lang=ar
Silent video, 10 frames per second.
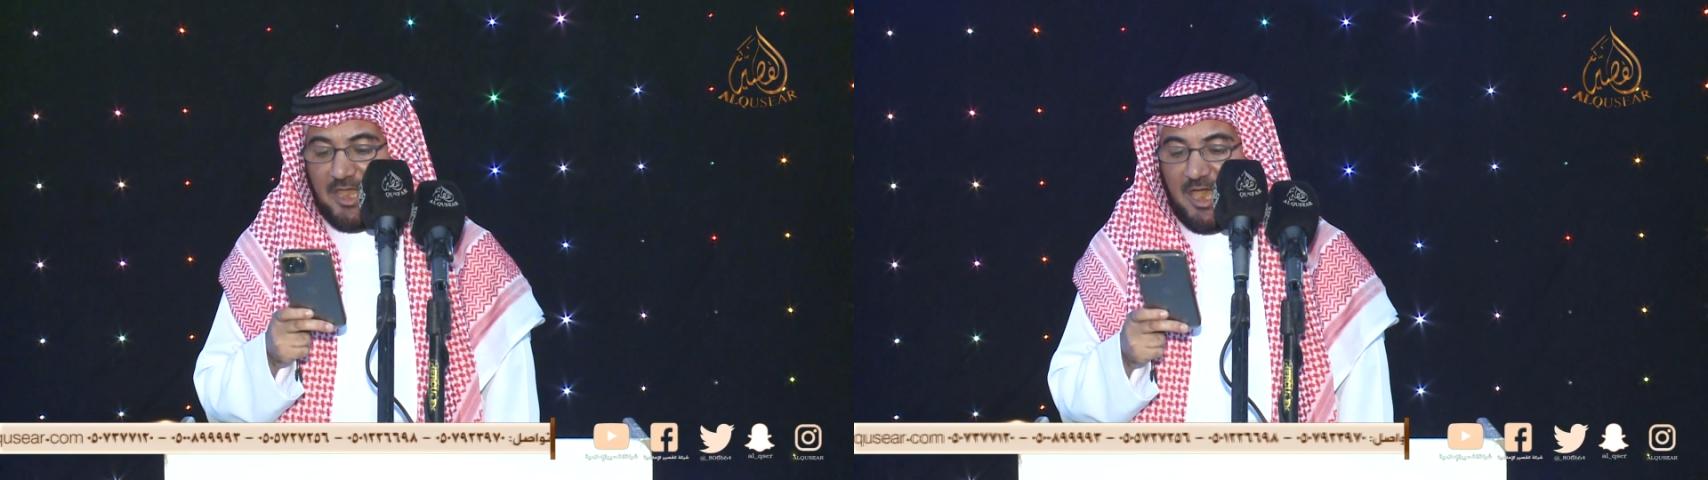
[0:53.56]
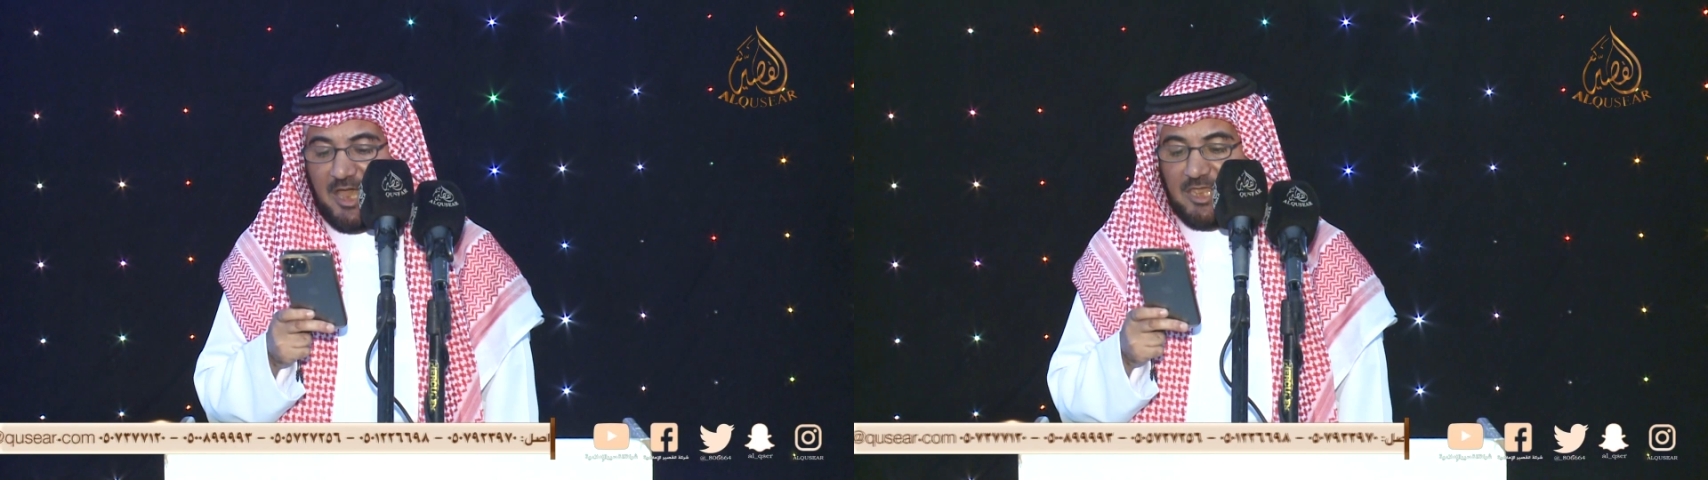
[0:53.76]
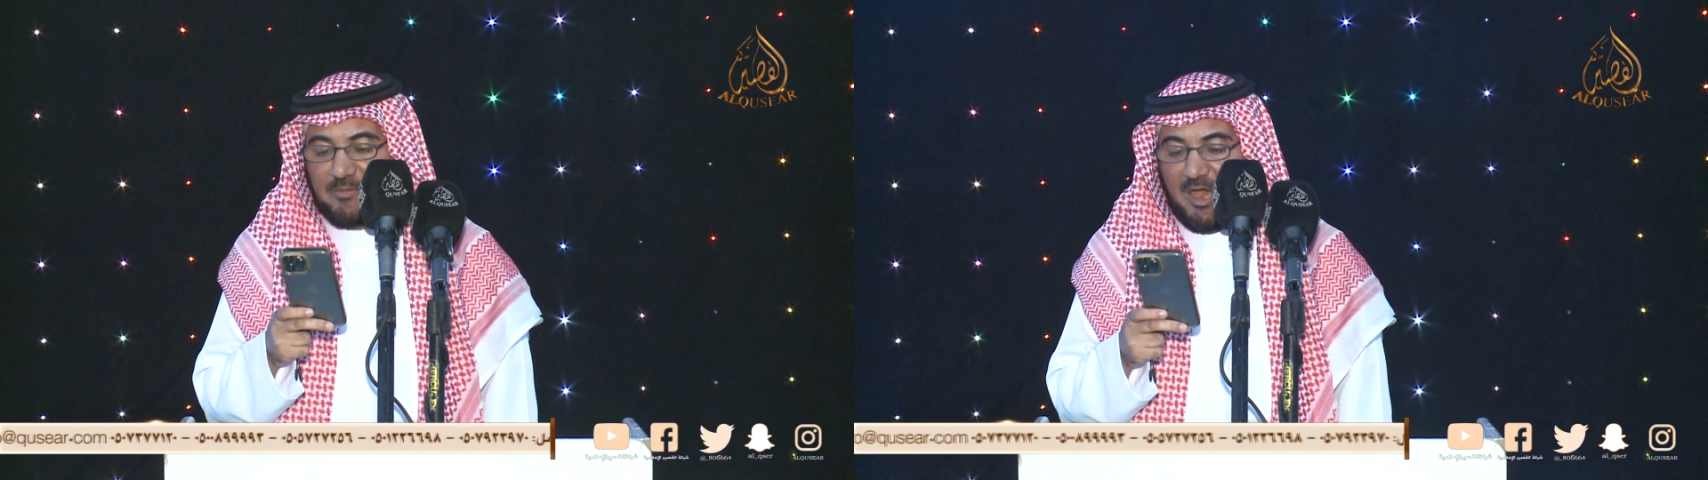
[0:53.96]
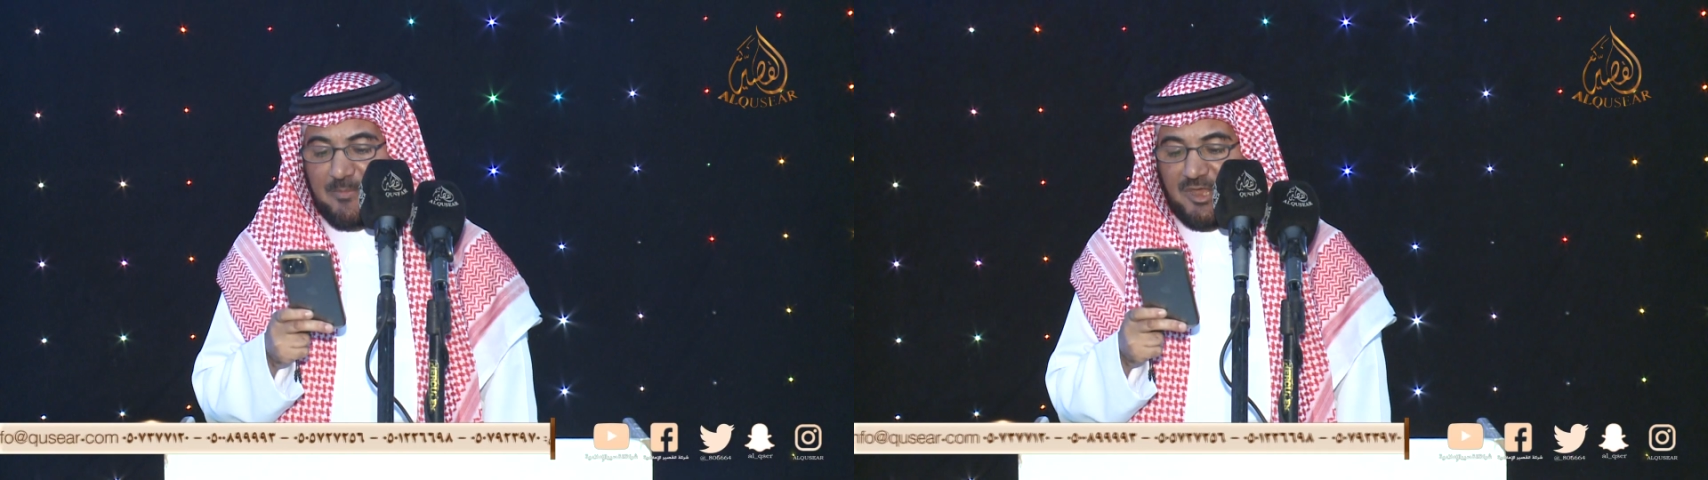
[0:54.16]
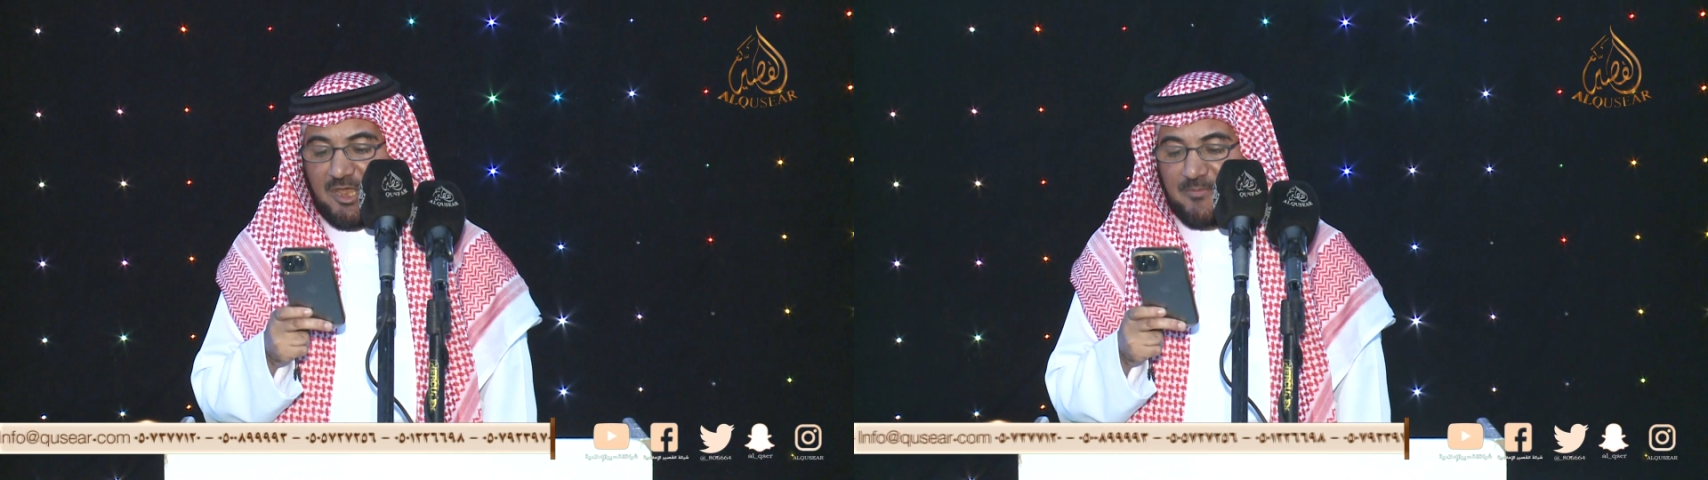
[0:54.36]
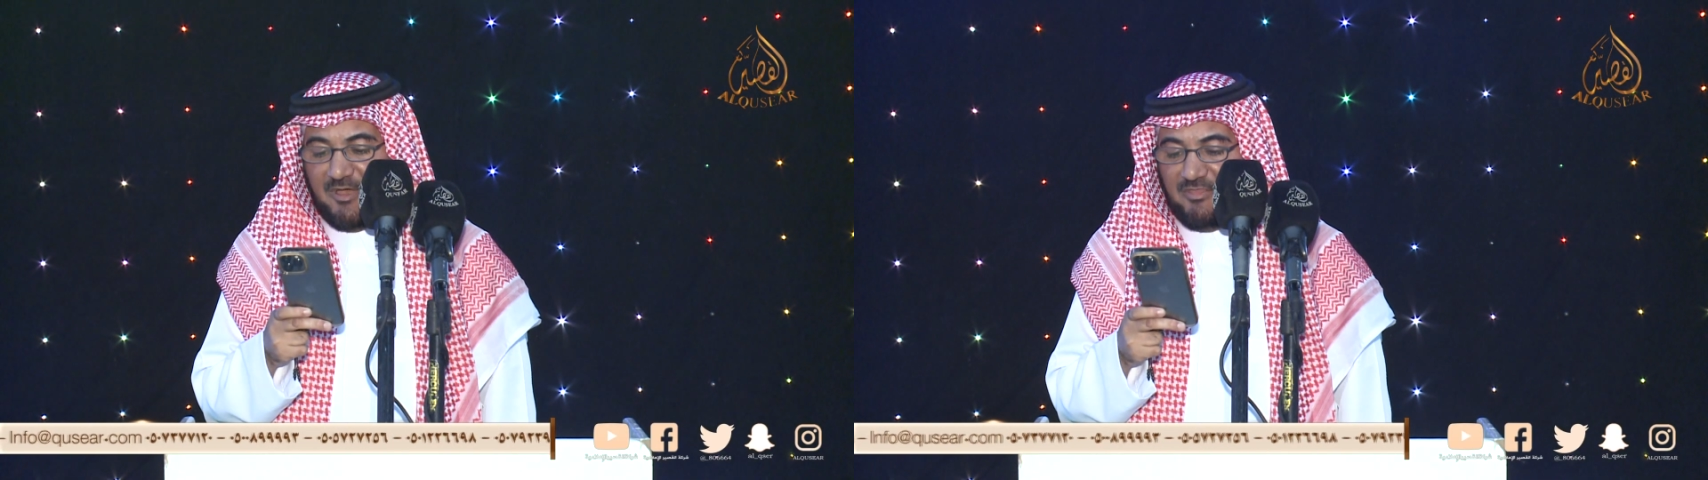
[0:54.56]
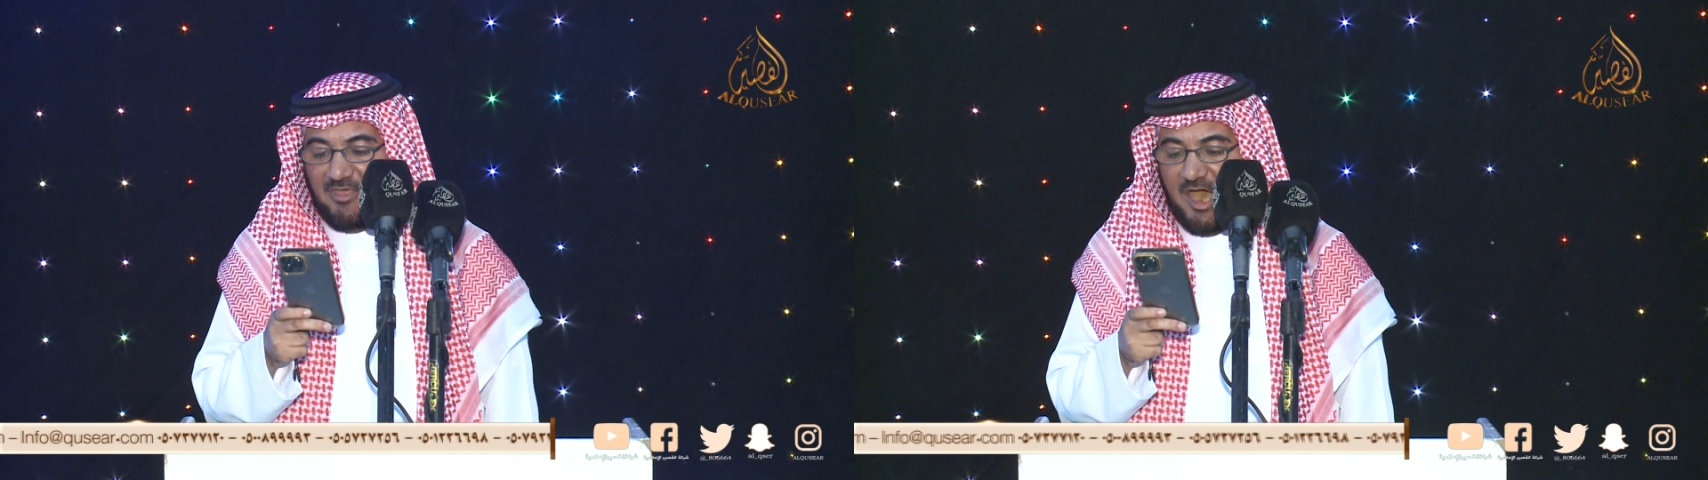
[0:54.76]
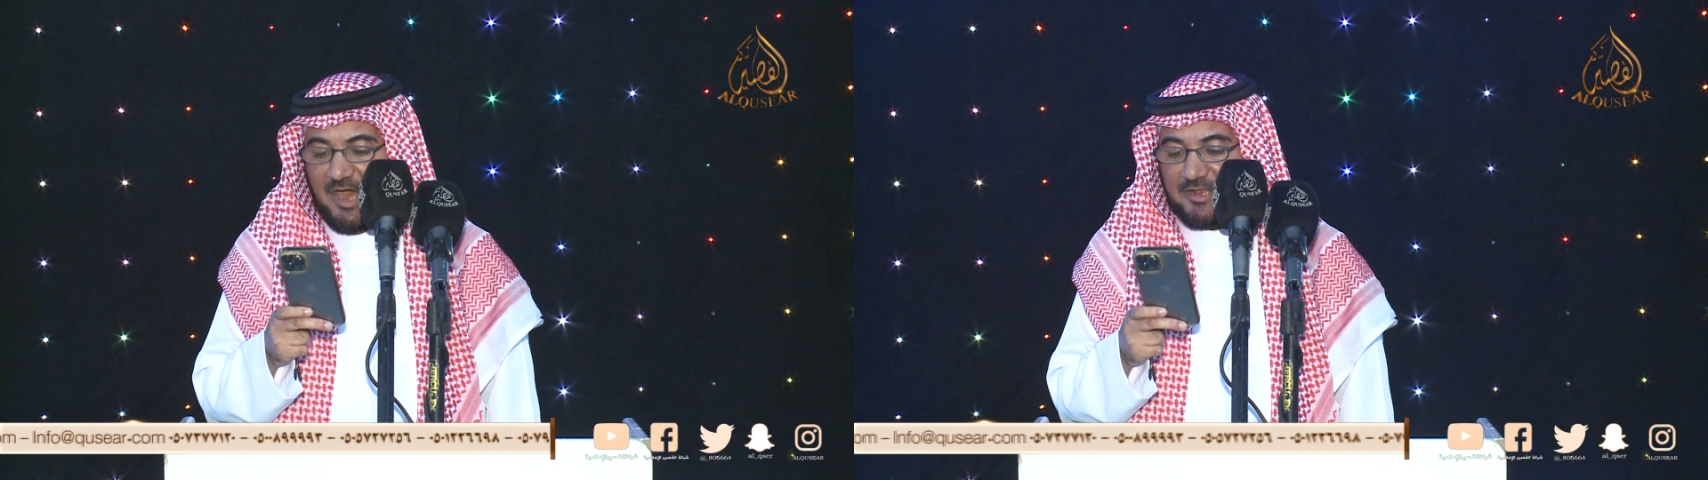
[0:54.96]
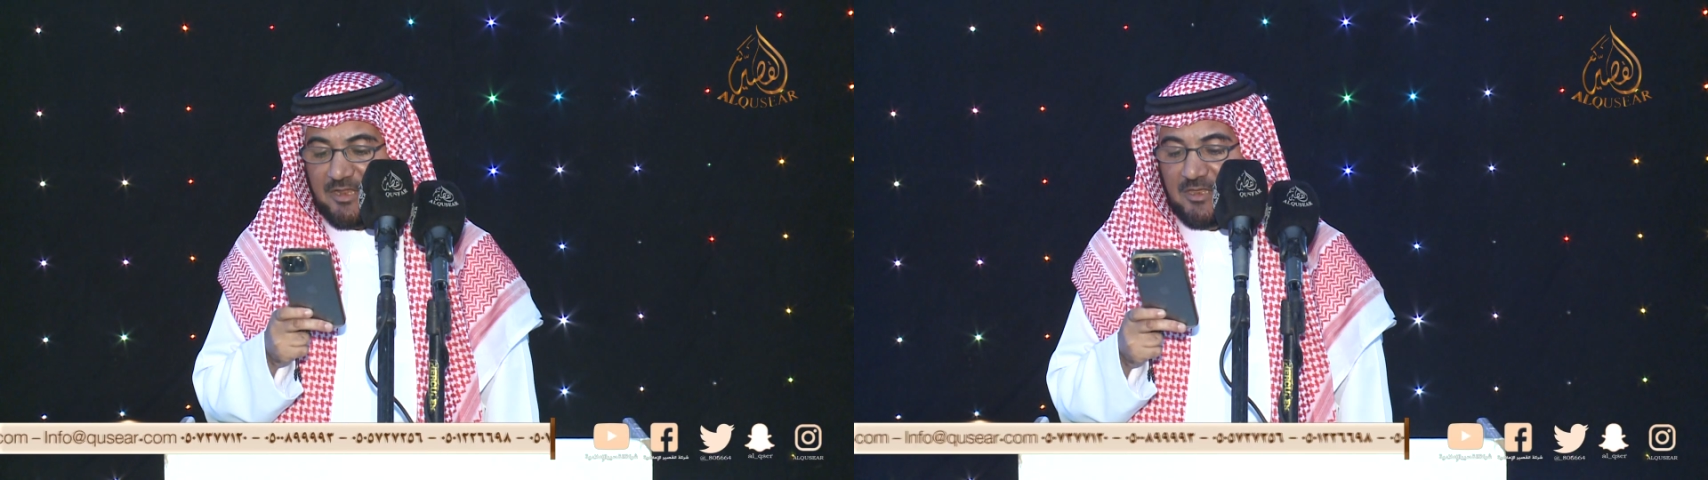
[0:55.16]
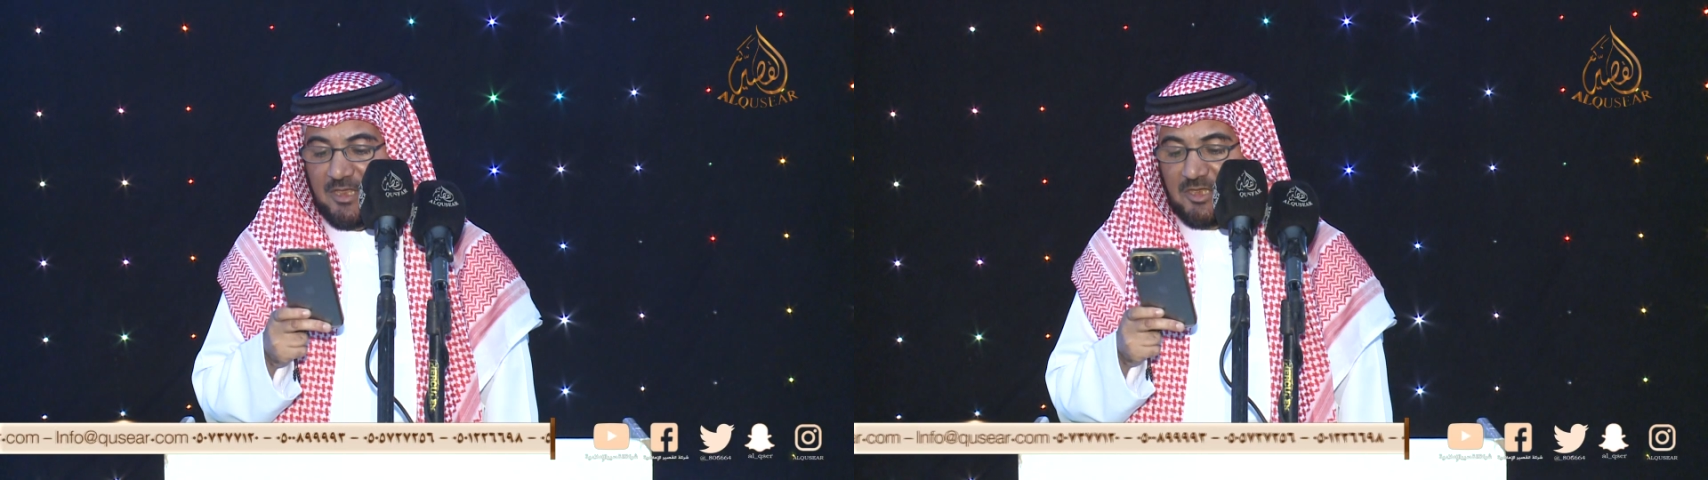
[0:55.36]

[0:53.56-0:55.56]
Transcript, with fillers: علي ما منه معذار